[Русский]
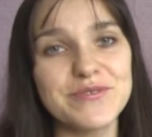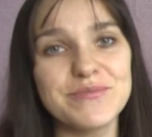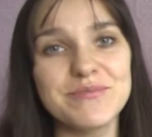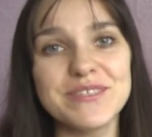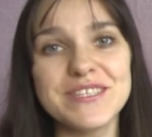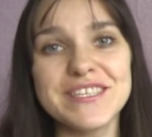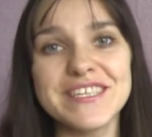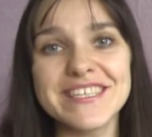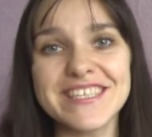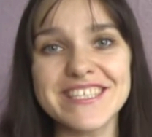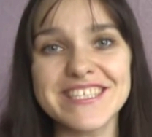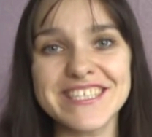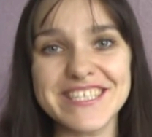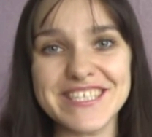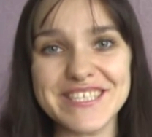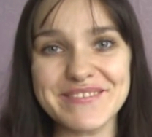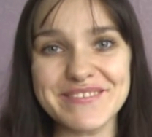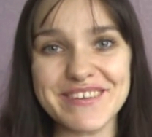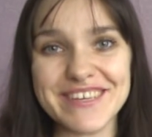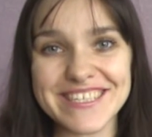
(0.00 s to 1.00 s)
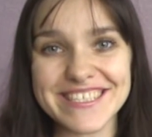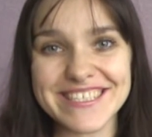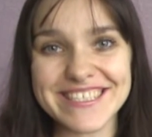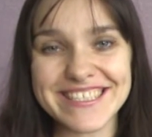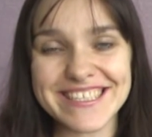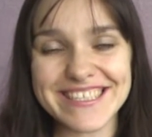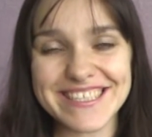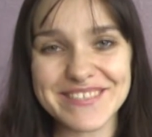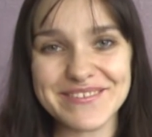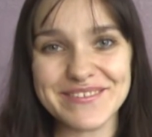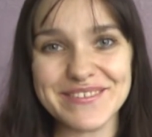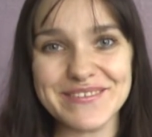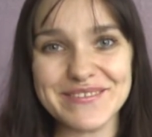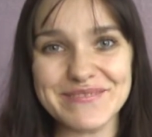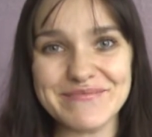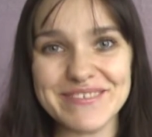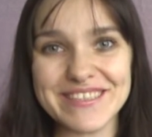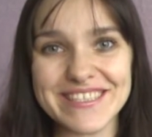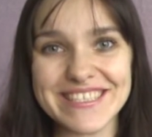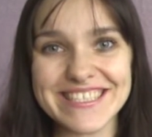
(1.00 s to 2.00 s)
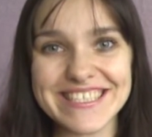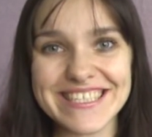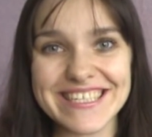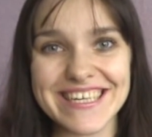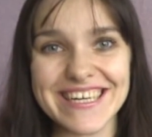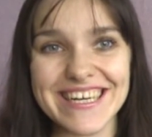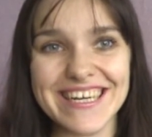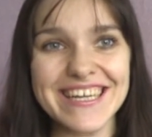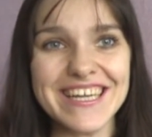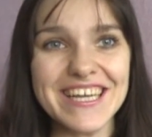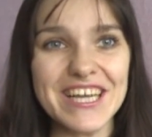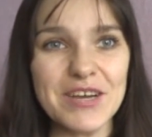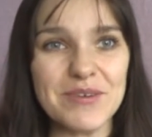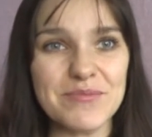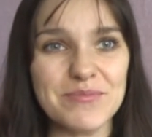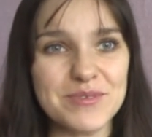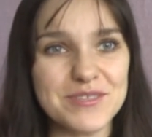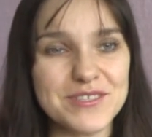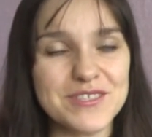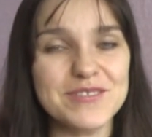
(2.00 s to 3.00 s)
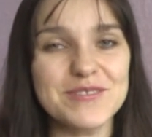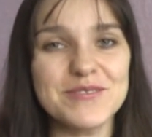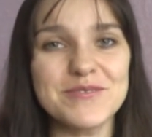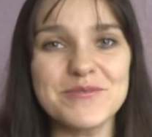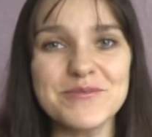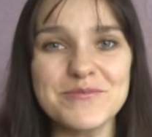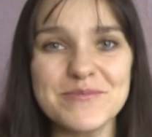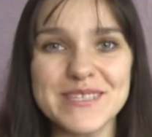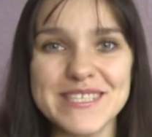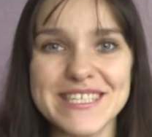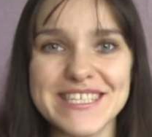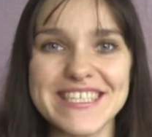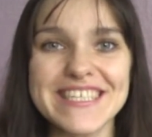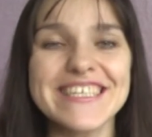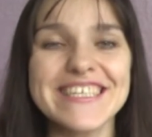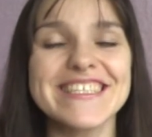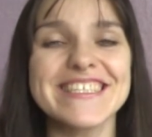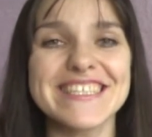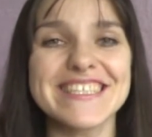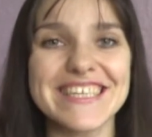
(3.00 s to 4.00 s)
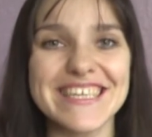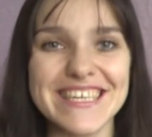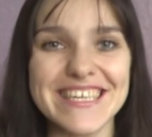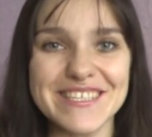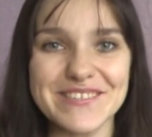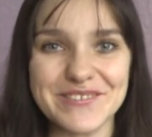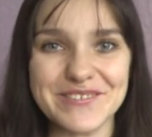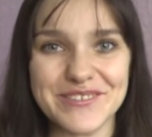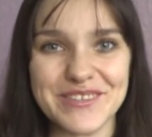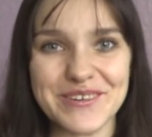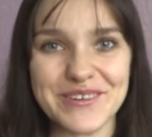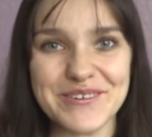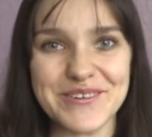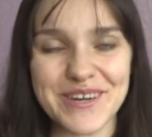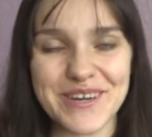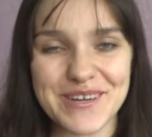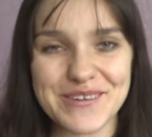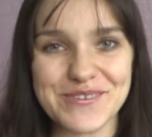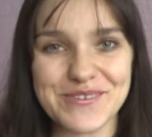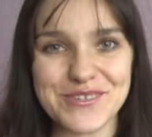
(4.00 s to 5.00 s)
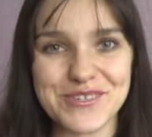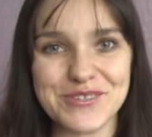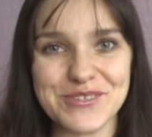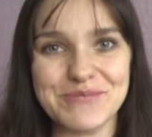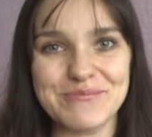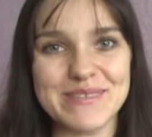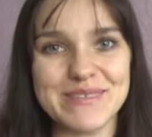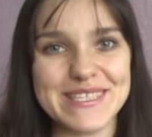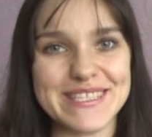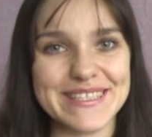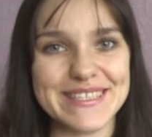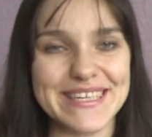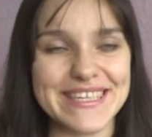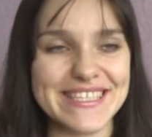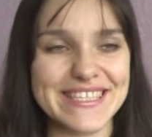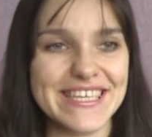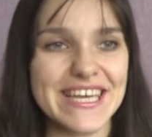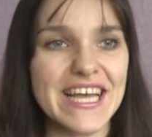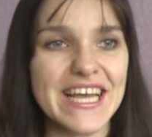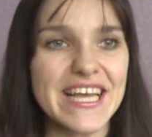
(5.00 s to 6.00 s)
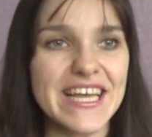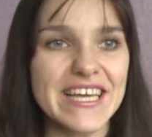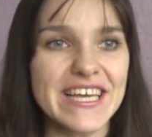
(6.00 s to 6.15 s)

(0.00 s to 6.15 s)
вот вы пинеточки свяжете для своего малышка, будете думать о них, энергетику такую хорошую посылать,